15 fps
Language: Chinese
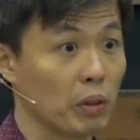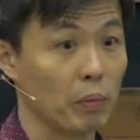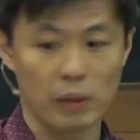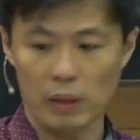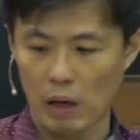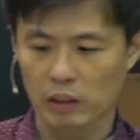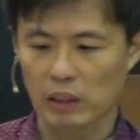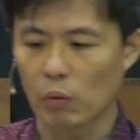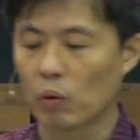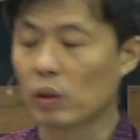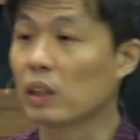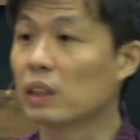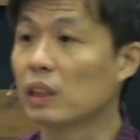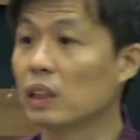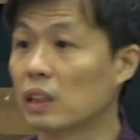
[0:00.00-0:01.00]
对不对？好像
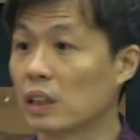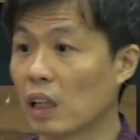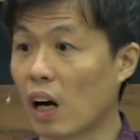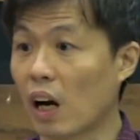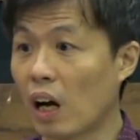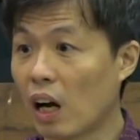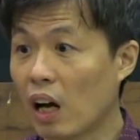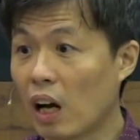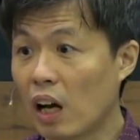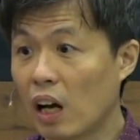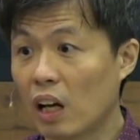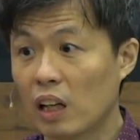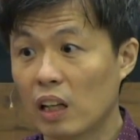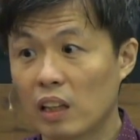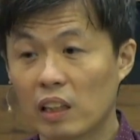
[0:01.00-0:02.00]
我的信息啊，
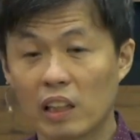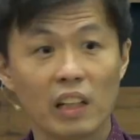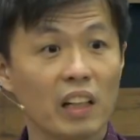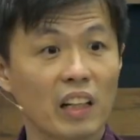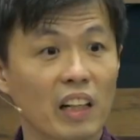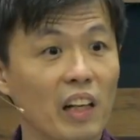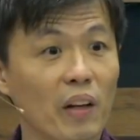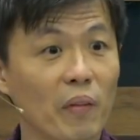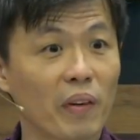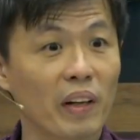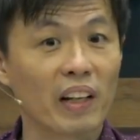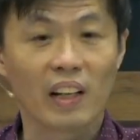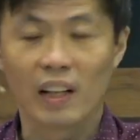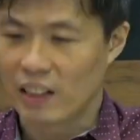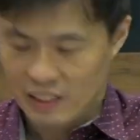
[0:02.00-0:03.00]
你你
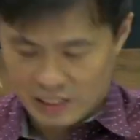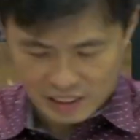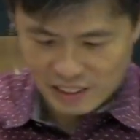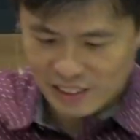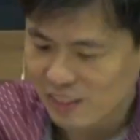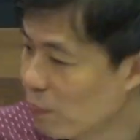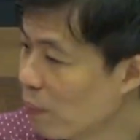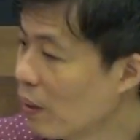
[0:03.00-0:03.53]
为这